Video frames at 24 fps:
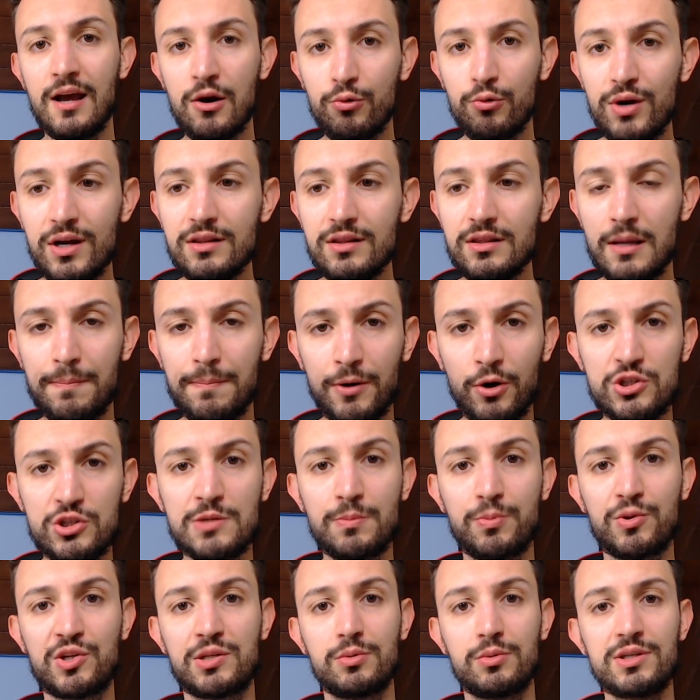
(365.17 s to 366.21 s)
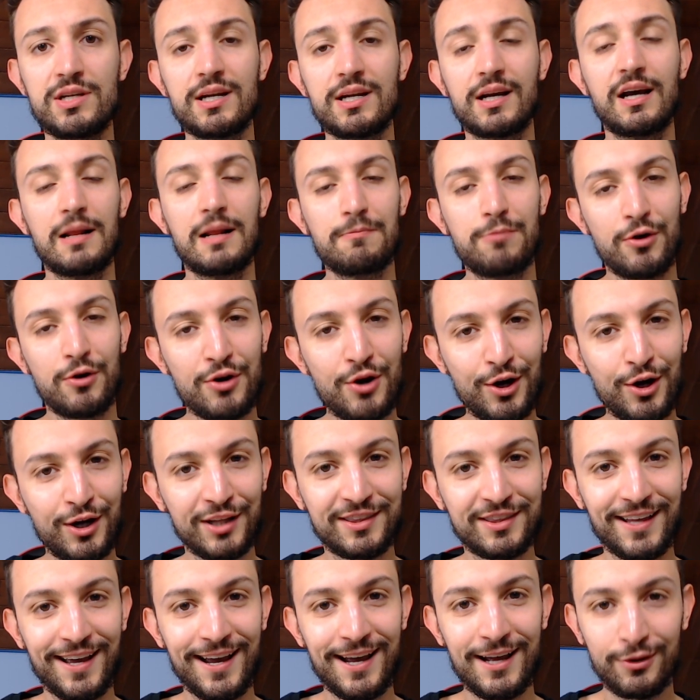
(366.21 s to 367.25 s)
Quindi per oggi possiamo dire che dal buon
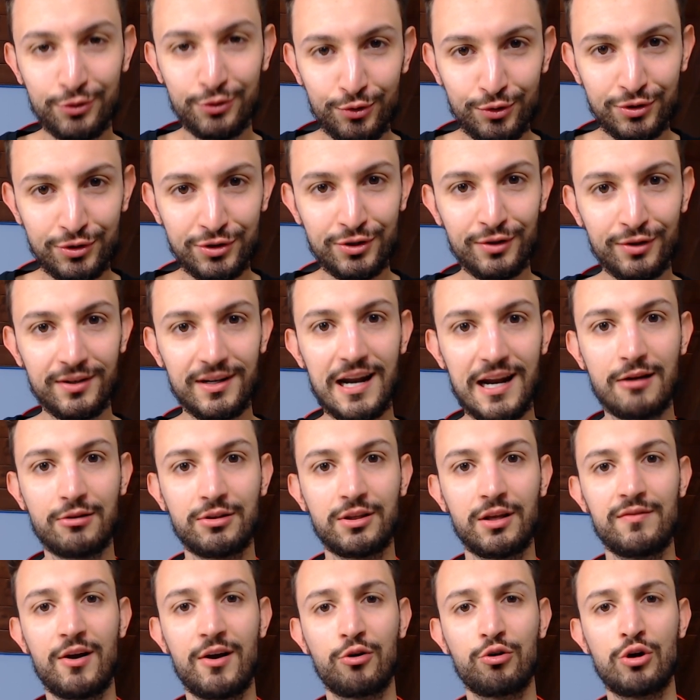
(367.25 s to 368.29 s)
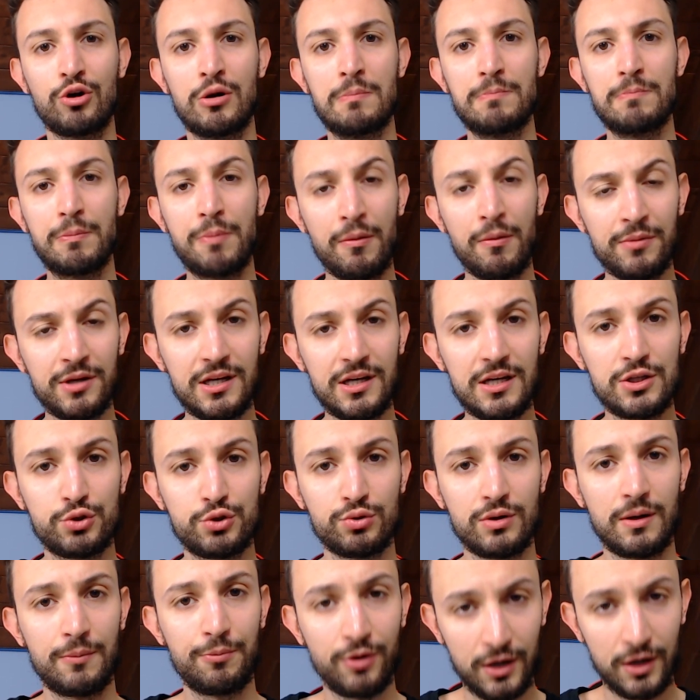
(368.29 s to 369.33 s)
Rocket è tutto, ecco vi auguro un buon pomeriggio pomeriggio,
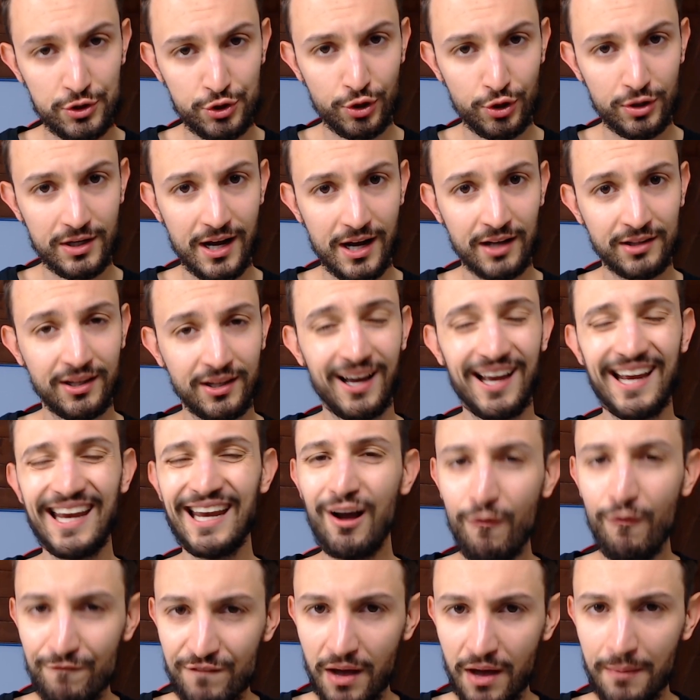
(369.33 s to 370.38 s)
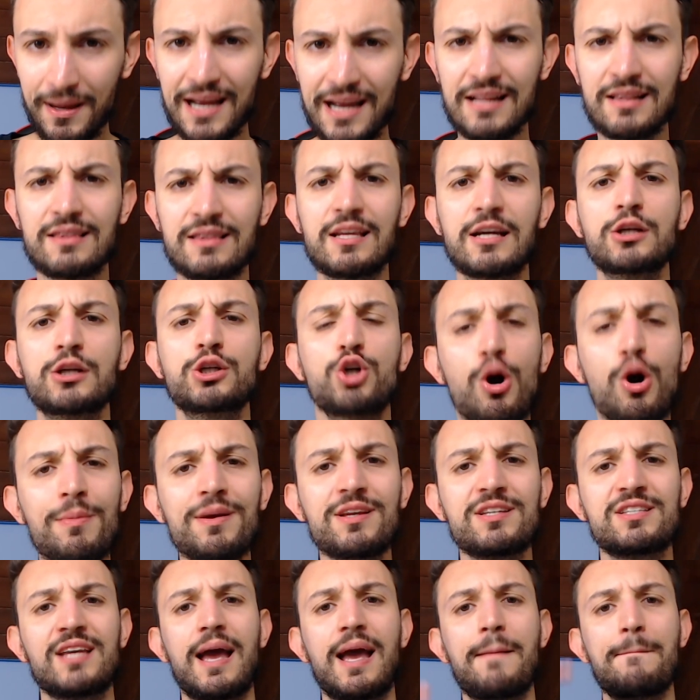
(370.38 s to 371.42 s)
una buona giornata e ovviamente, come
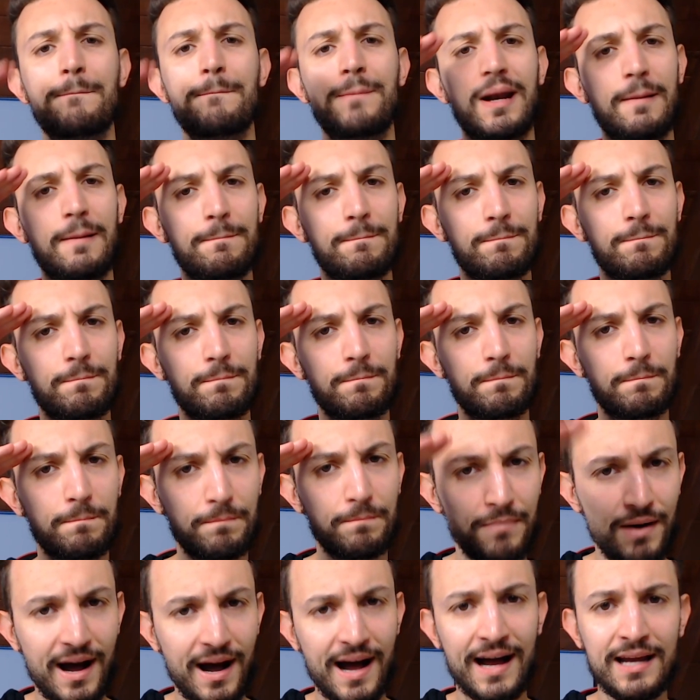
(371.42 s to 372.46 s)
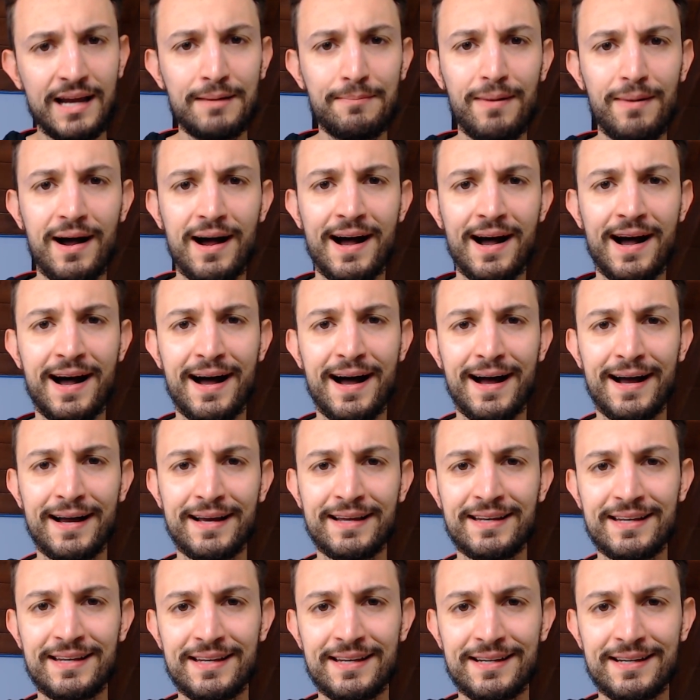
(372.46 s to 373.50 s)
sempre, bye
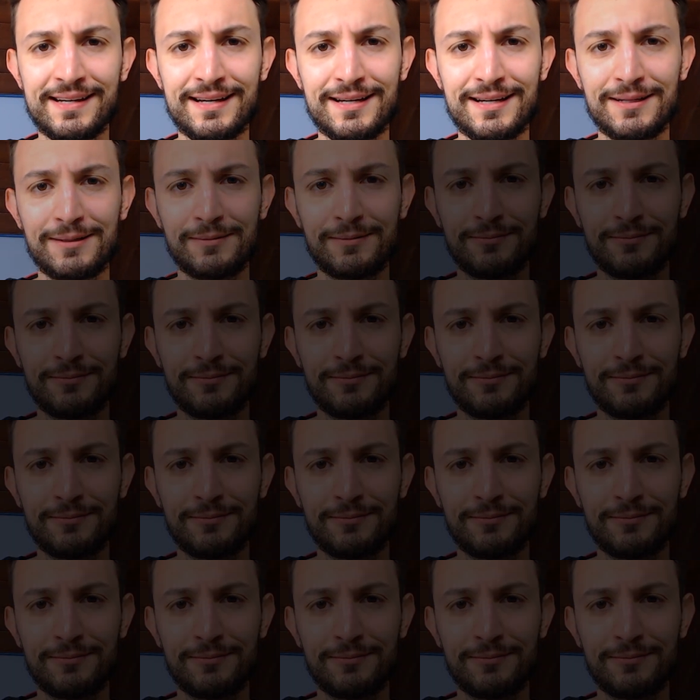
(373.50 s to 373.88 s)
bye!